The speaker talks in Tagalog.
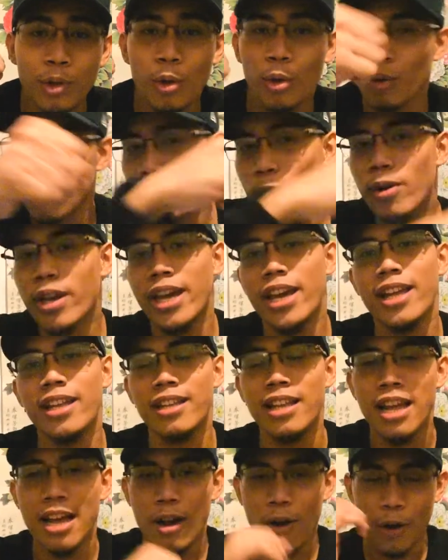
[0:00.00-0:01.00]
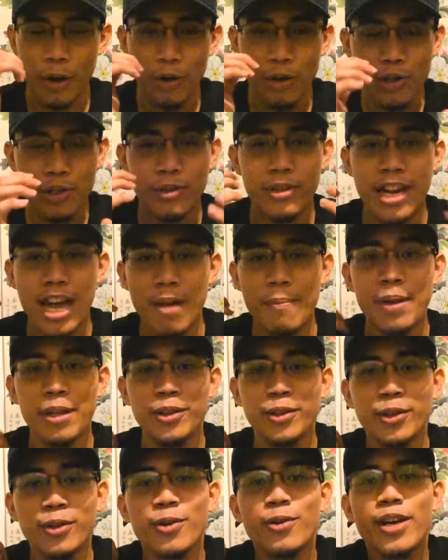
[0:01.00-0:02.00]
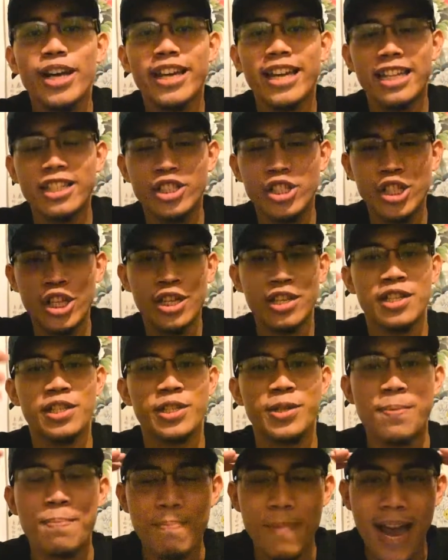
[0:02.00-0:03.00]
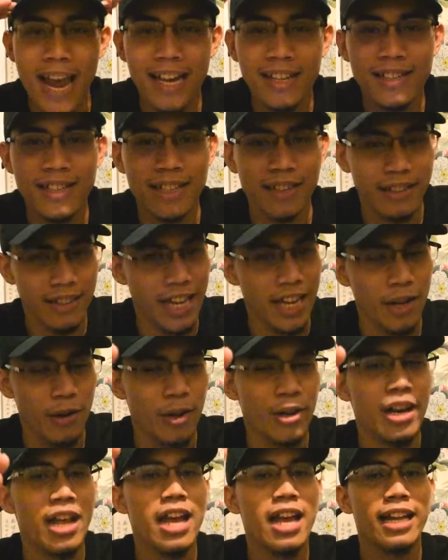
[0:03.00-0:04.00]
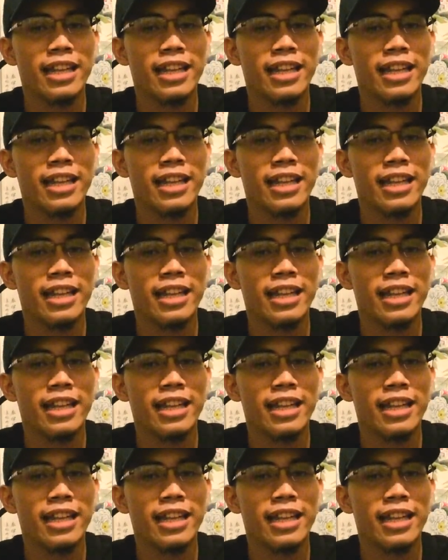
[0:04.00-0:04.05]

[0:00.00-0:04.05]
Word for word: durugin or gusto naming durugin ni Jesus yung mindset na yon